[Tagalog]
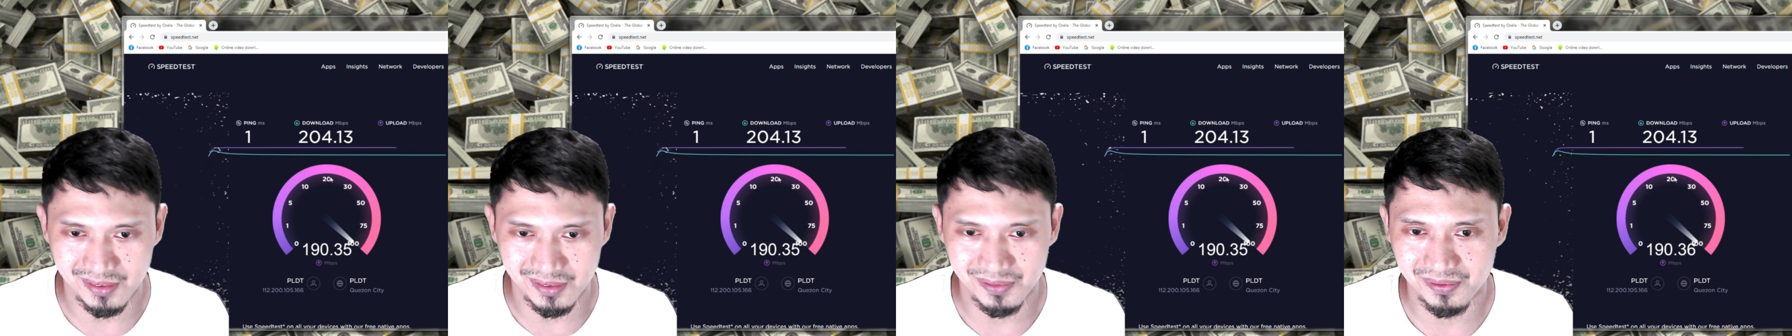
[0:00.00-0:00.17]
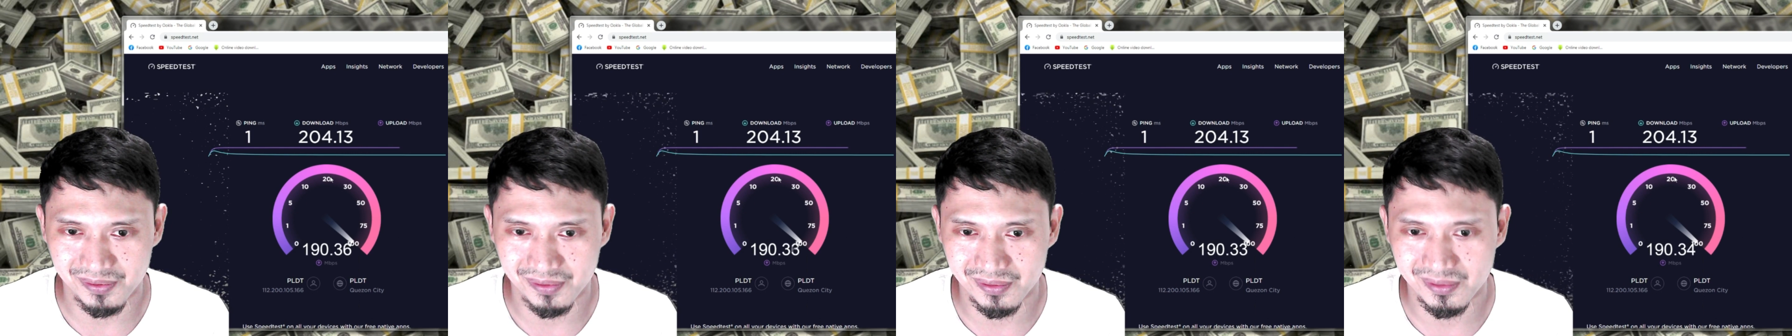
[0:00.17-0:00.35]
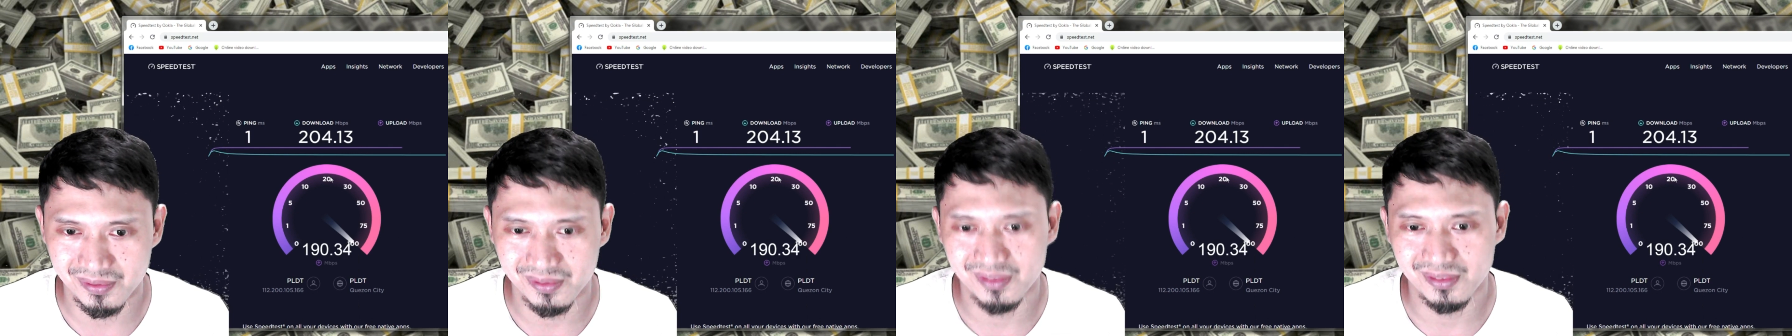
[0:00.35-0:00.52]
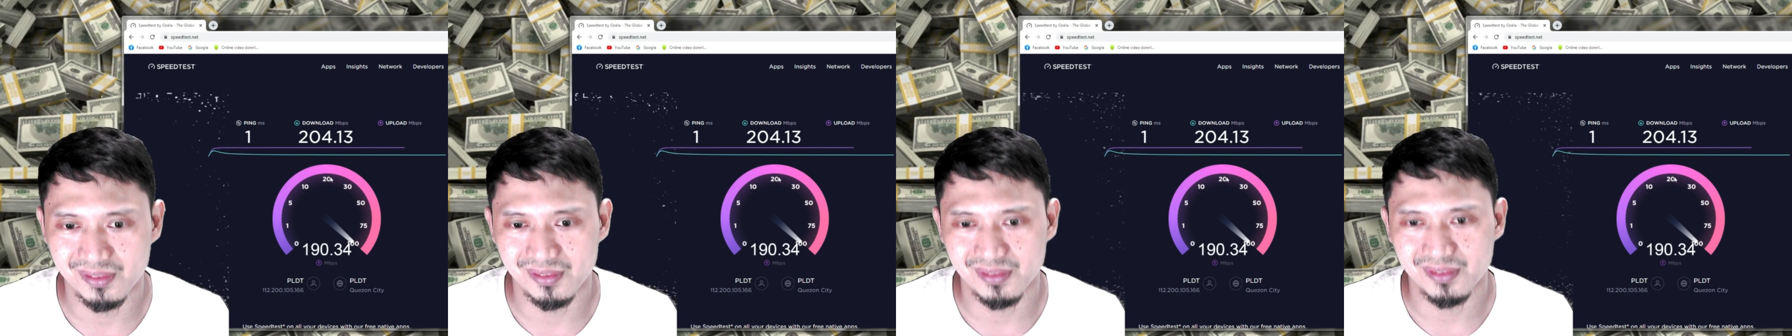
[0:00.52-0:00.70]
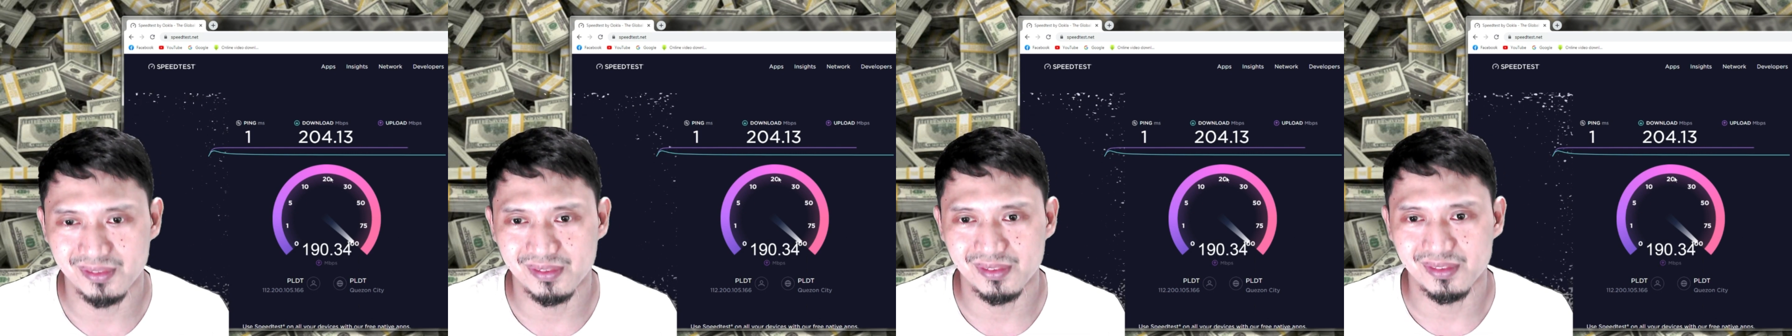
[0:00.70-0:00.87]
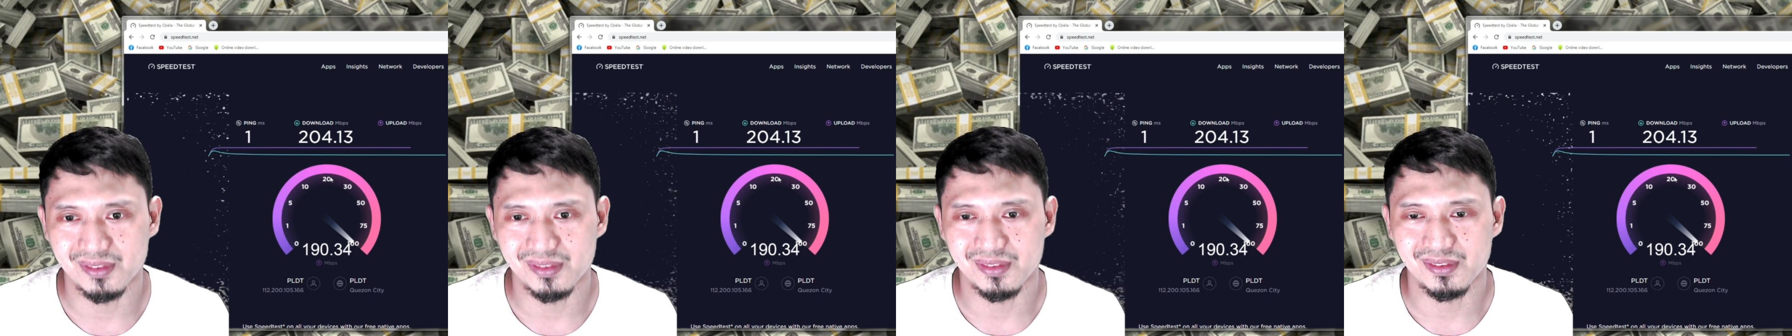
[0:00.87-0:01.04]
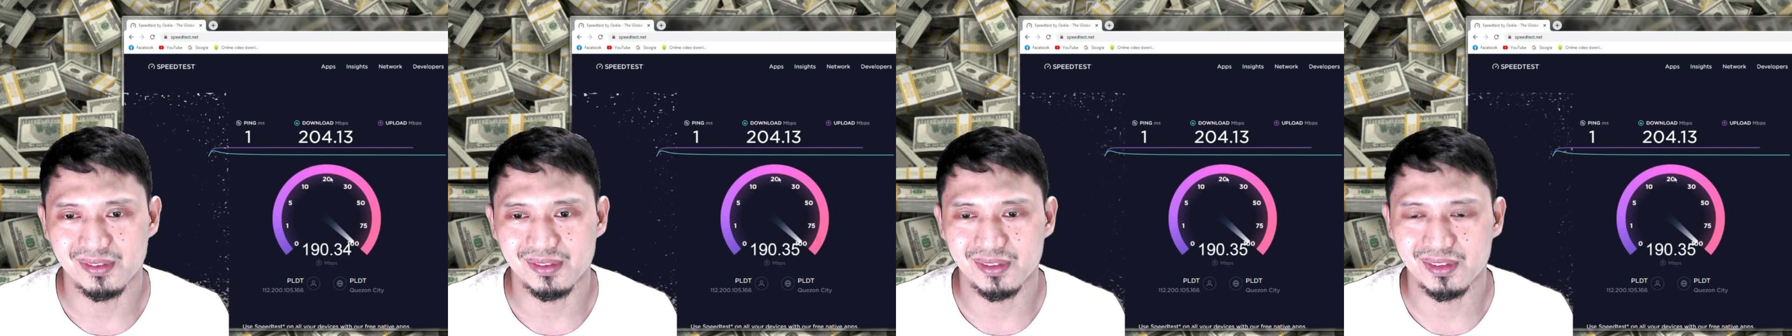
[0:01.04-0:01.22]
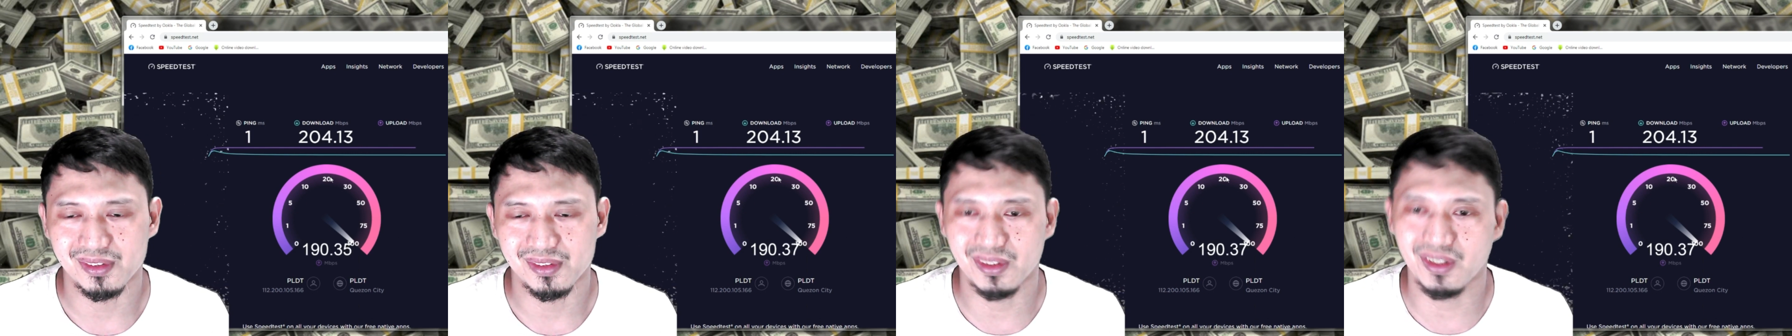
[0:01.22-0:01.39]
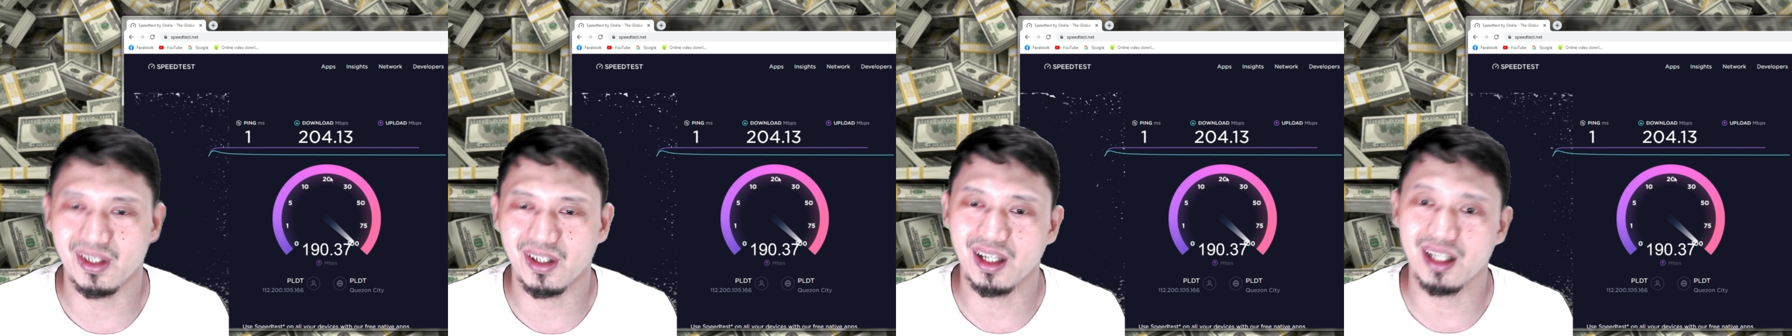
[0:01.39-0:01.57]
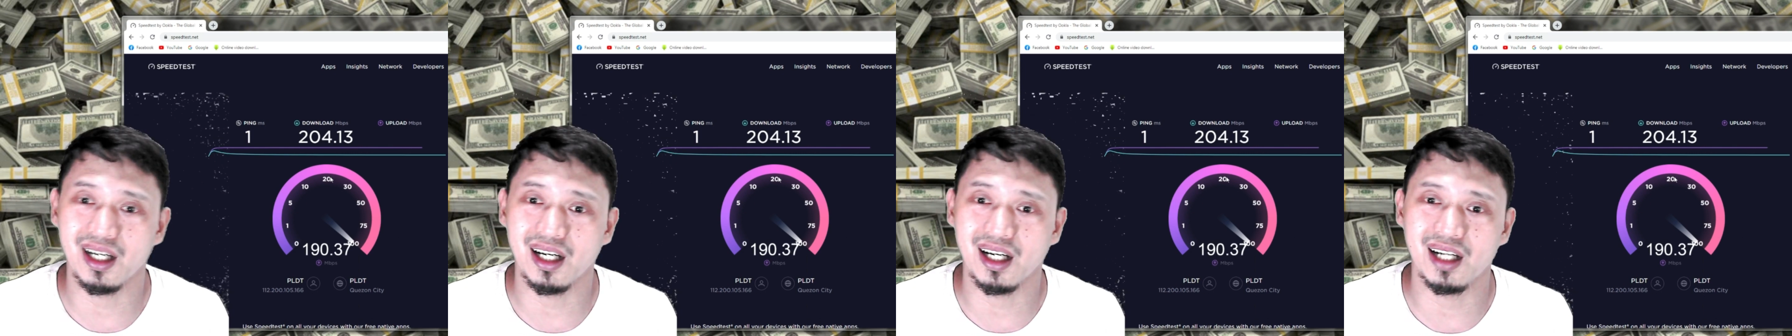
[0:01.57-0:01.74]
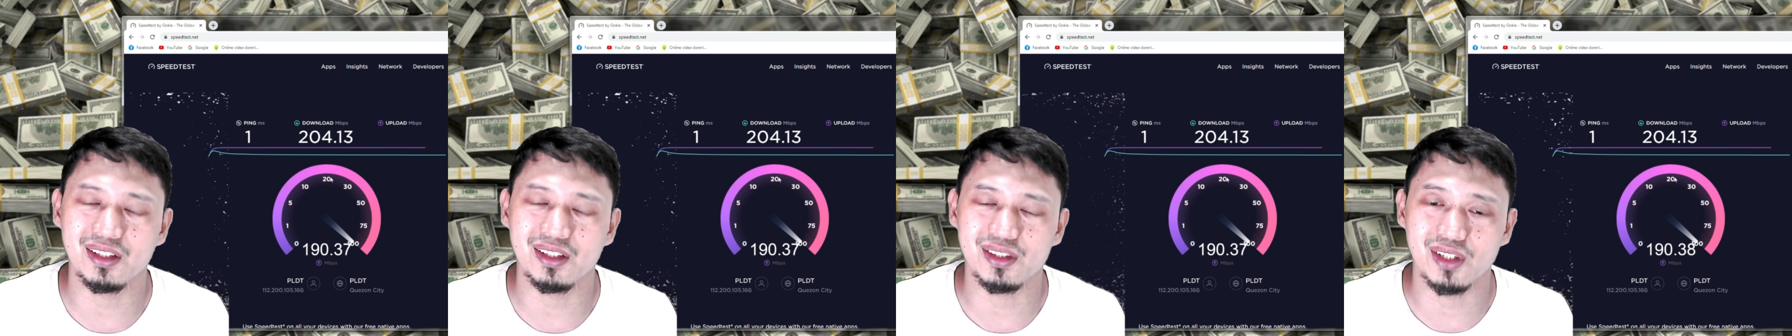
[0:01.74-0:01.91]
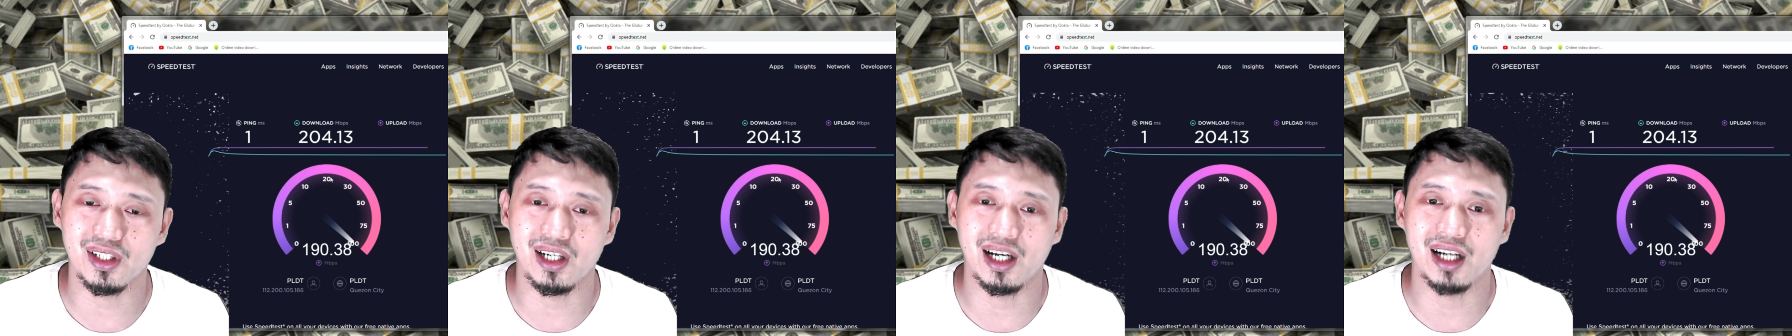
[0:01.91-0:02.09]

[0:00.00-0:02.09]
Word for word: oh. So hanggang ano to,